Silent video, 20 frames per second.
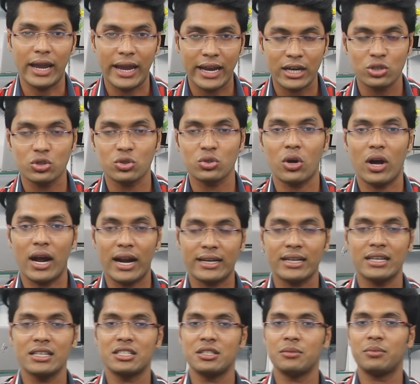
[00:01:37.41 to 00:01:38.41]
একশো
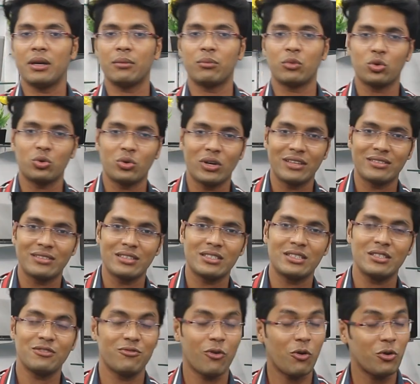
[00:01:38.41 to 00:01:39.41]
আঠাশ জিবি অ্যামডো টু
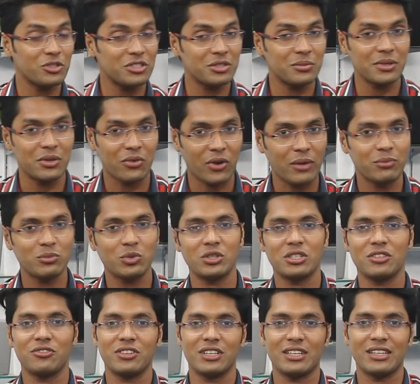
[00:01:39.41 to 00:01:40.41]
এসএসডি ফোর জিবি র্যাম তো
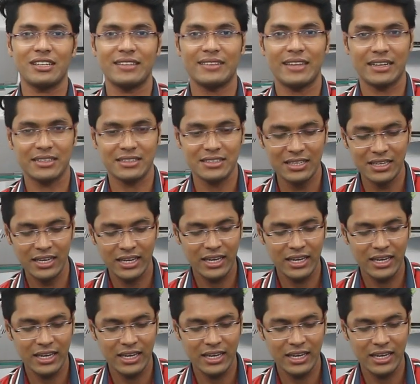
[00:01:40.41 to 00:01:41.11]
ডেফিনেটলি থাকছে